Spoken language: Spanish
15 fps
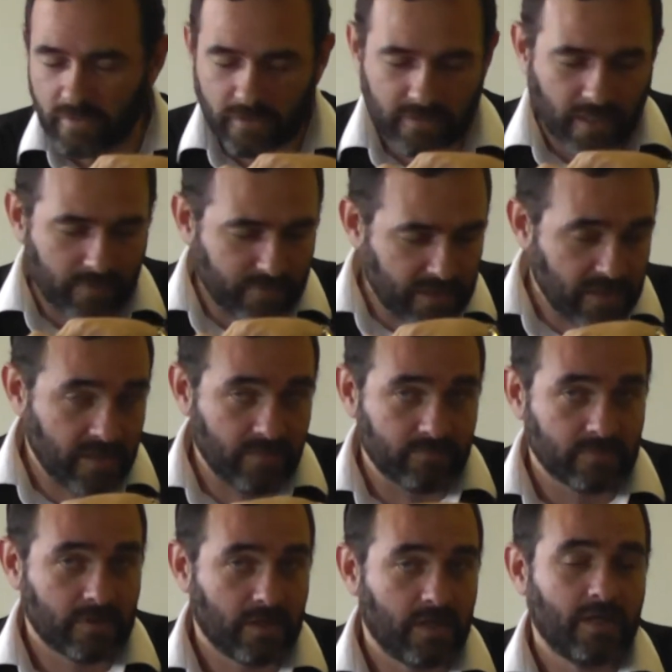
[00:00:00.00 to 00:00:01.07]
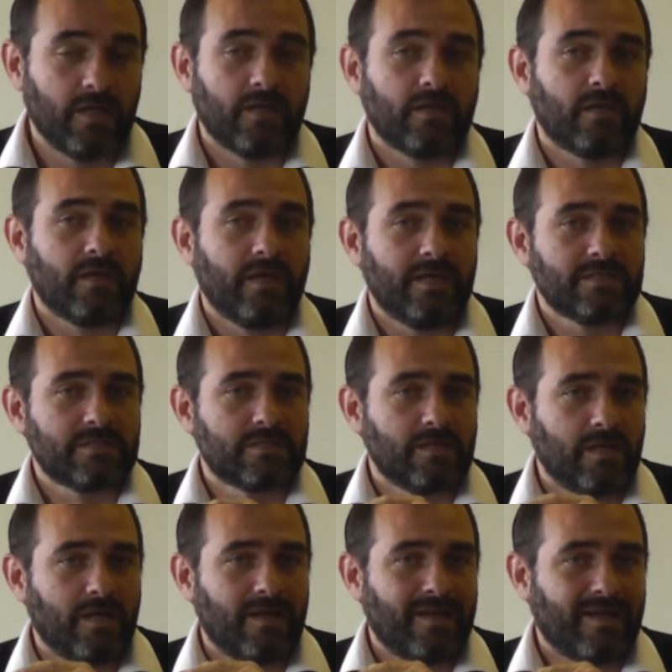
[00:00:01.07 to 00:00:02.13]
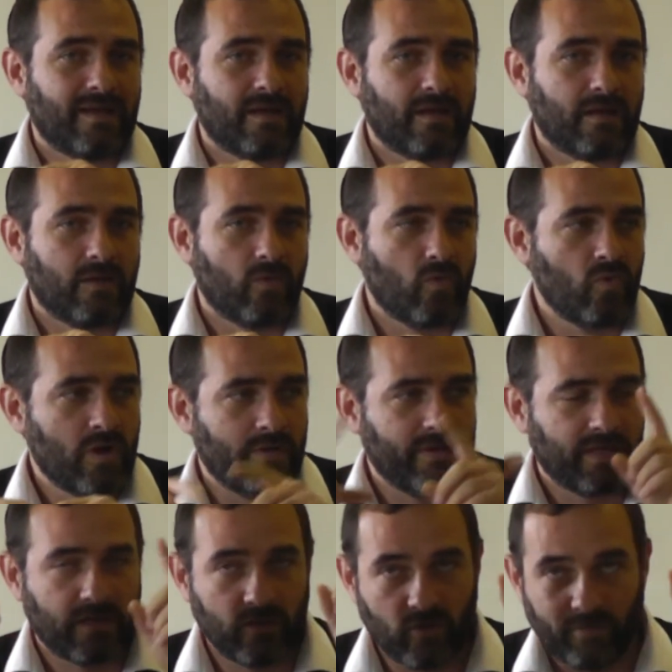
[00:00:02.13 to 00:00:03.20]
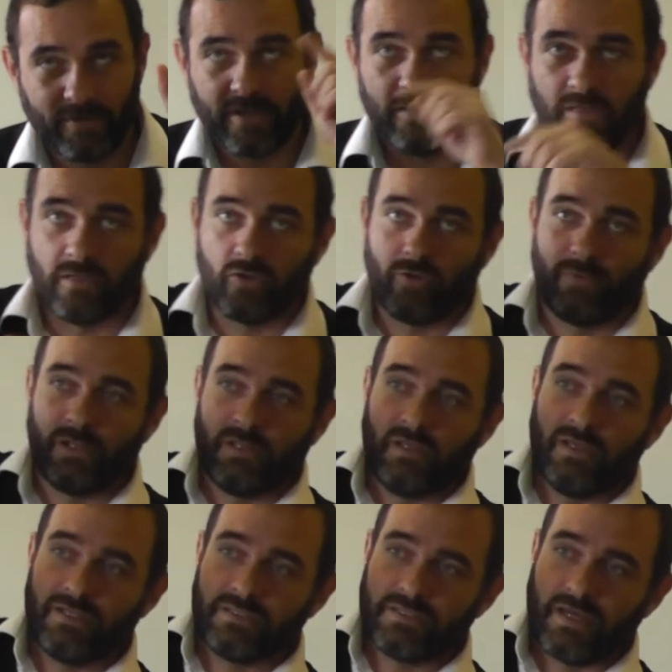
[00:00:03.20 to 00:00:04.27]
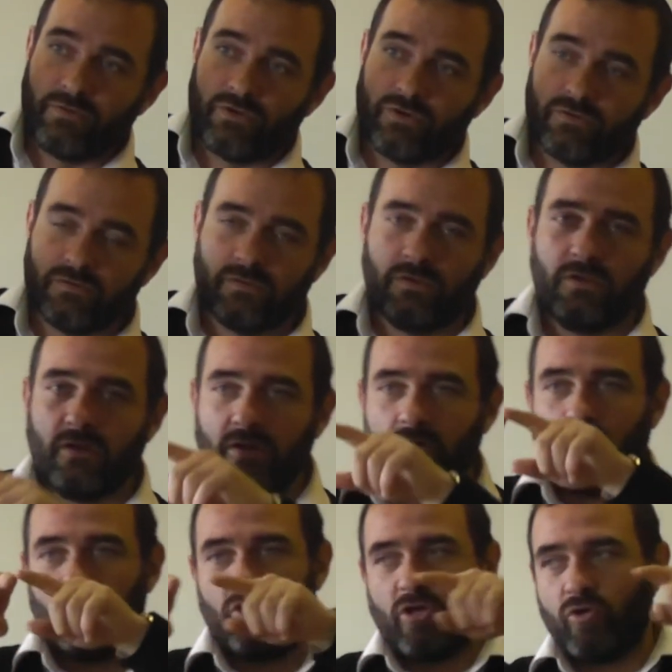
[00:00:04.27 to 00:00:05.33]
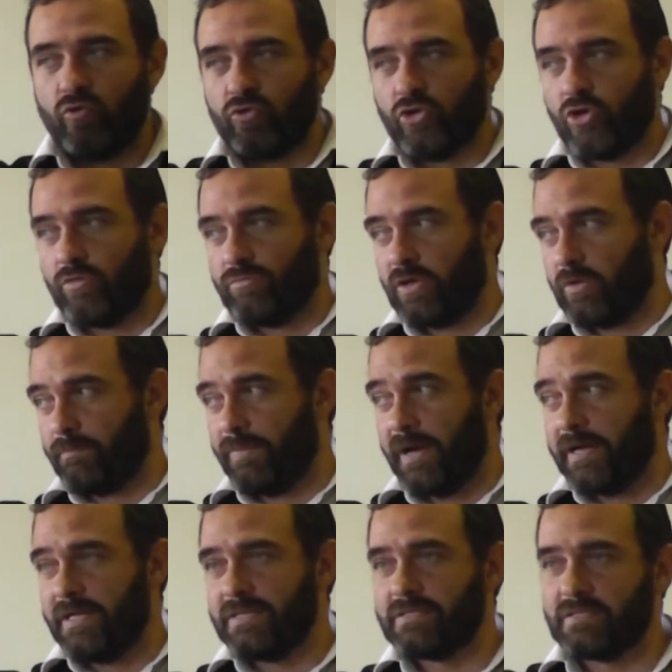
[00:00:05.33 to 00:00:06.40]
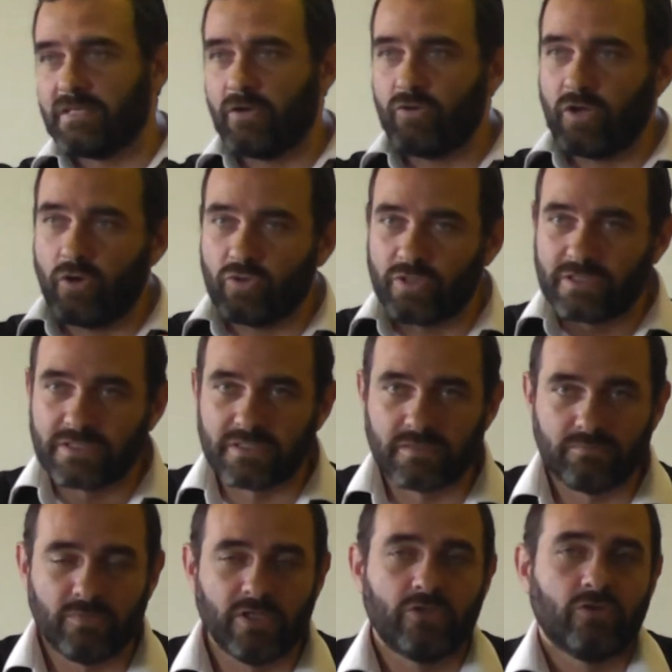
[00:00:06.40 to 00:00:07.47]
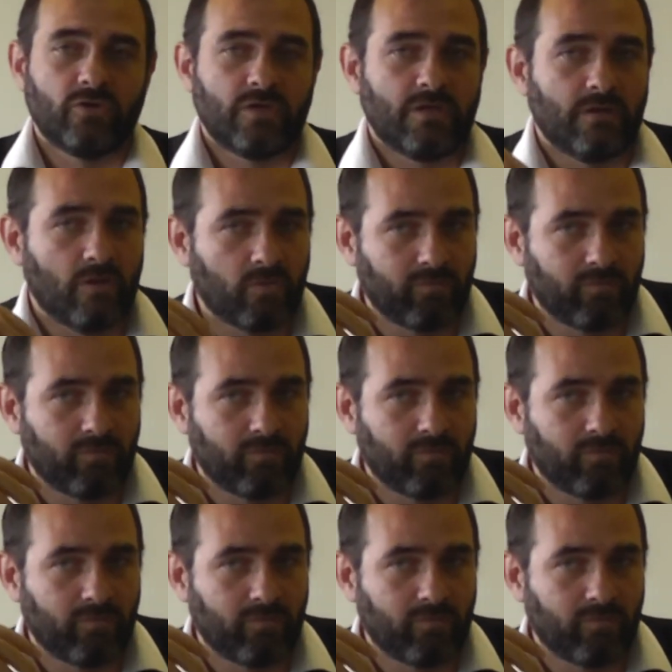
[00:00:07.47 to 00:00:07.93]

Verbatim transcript: Talmidim, que es una vez que yo aprendí, yo aprendí del sabio, lo discuto con mis pares y ahora lo transmito y,